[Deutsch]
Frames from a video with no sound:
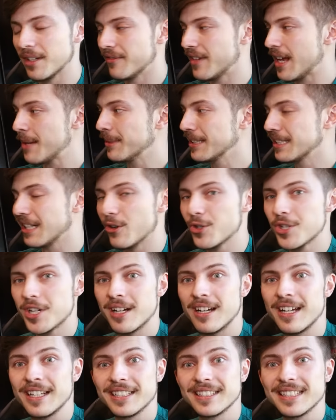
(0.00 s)

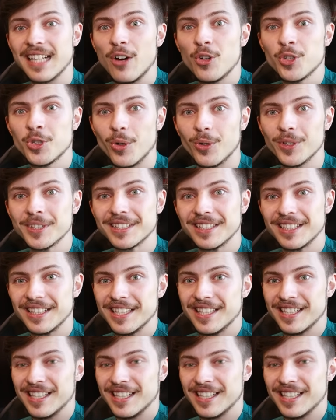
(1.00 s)
Wärmetauscher eines Autos.